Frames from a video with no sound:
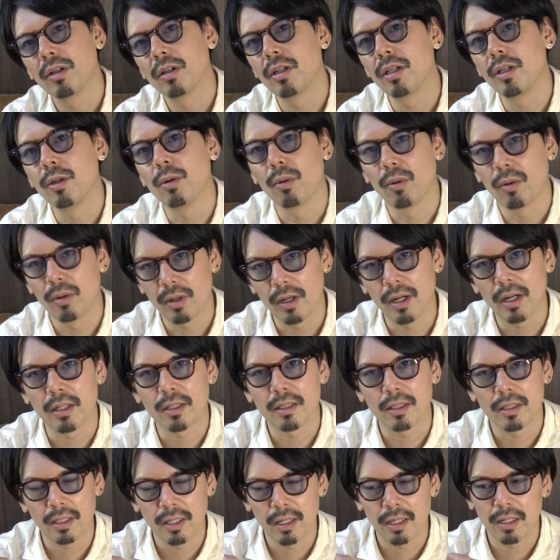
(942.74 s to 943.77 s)
色が
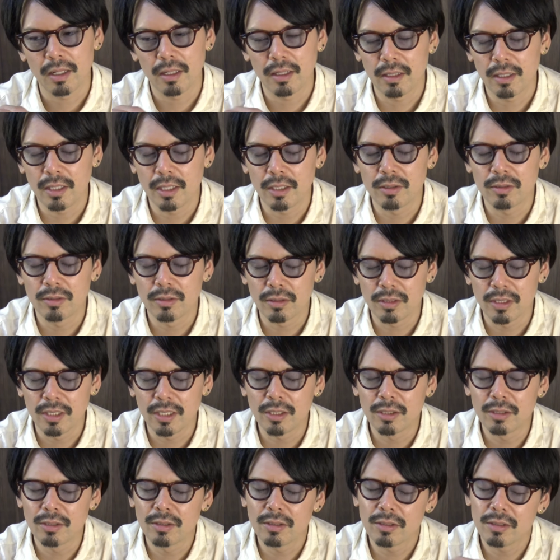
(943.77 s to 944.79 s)
あって肉
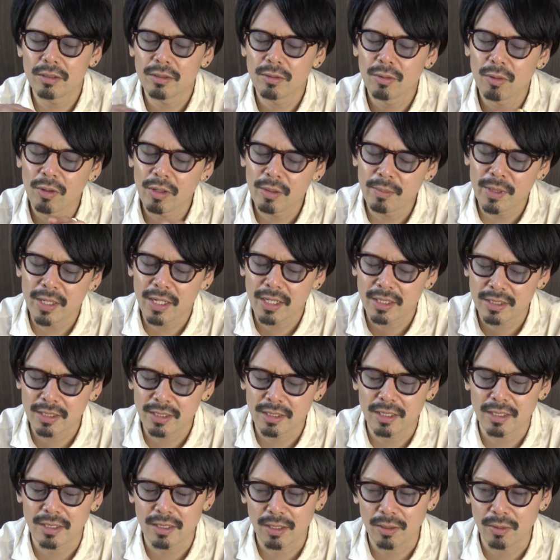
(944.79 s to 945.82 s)
肉の意味らしい
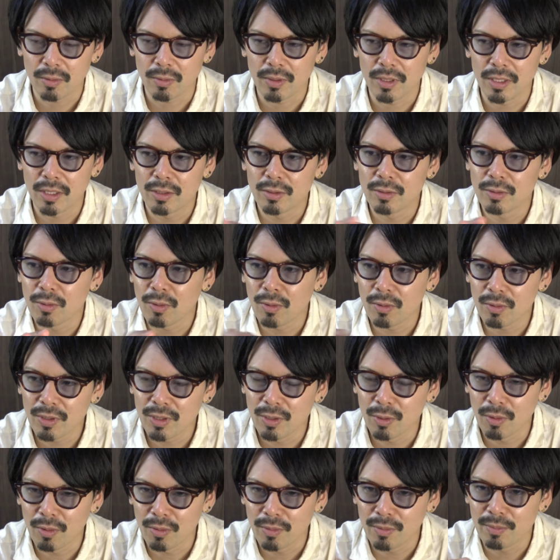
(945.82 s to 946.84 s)
んですけど肉の
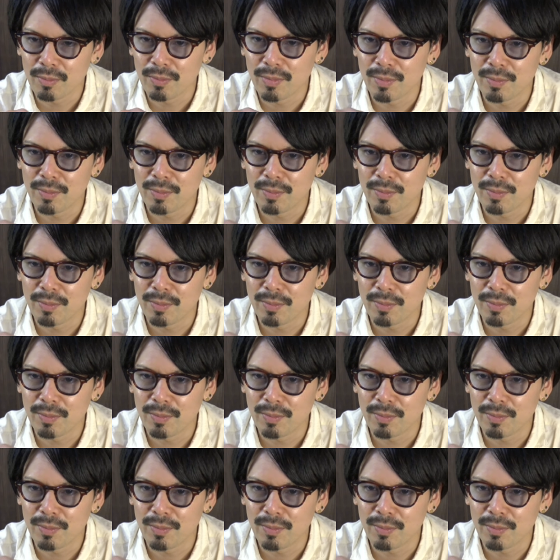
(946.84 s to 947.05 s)
色